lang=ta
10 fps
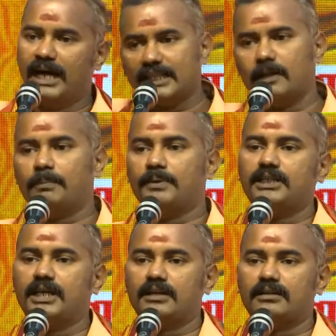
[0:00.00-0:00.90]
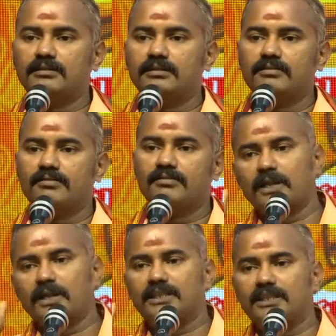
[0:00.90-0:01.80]
அதில் படுத்திருக்கார்
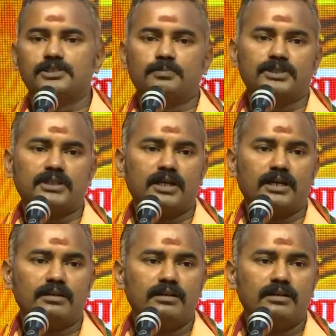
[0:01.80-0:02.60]
வரப்பில் தலையை வச்சு படுத்திருக்கார்